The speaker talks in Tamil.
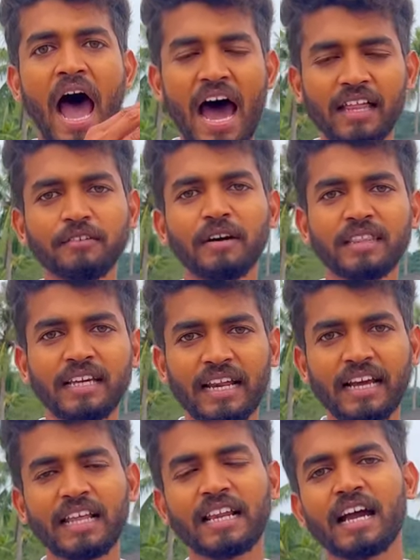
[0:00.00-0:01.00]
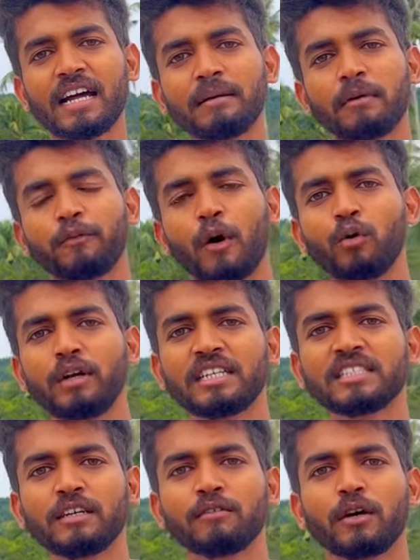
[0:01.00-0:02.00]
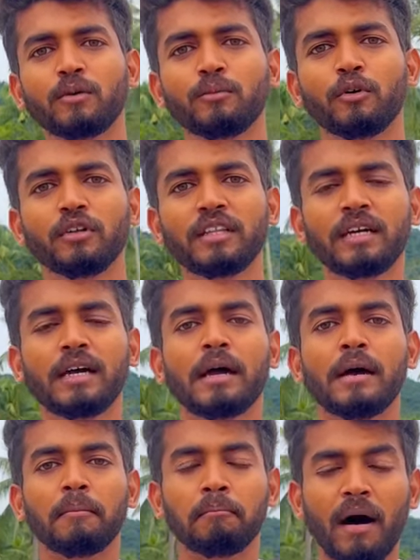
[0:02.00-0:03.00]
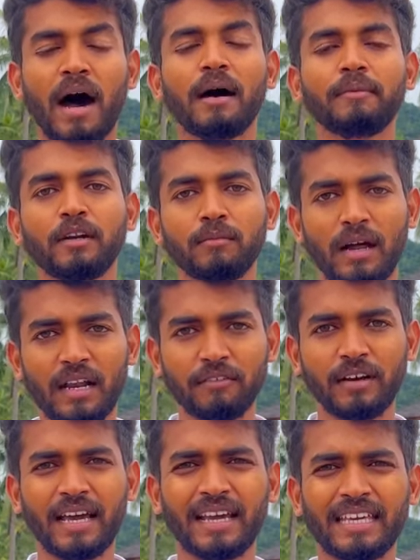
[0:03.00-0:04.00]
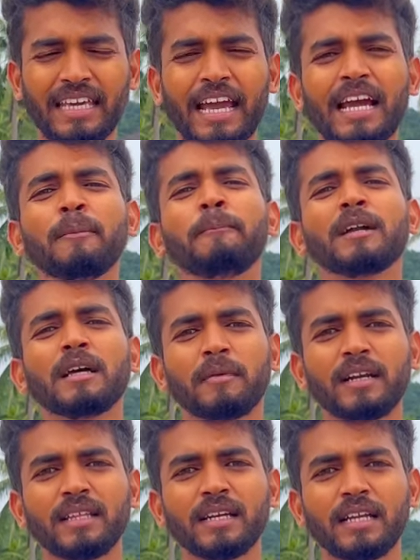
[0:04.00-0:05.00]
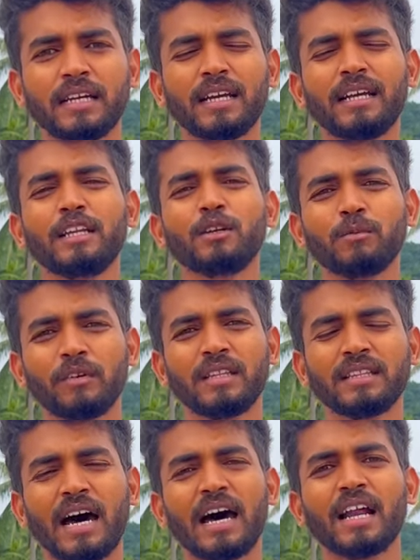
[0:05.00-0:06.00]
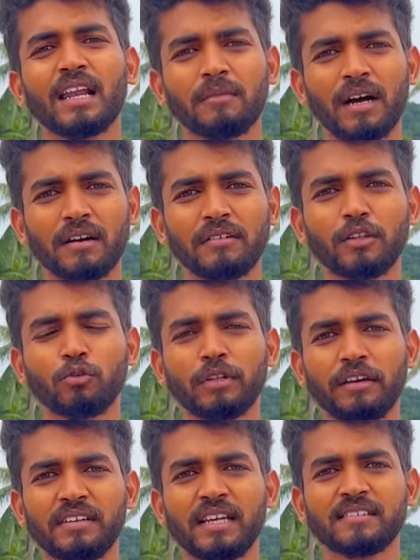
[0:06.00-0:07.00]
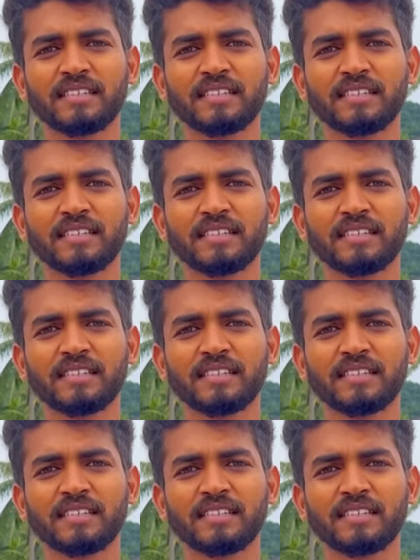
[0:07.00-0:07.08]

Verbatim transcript: அது வந்து ரெகுலராக நம்ம ஃபவுண்டேஷனுக்கு வரும்போது மாபெரும் அளவில் ஏகப்பட்ட மனிதர்களுக்கு இன்னும் வந்து தாராளமாக வந்து உதவிகள்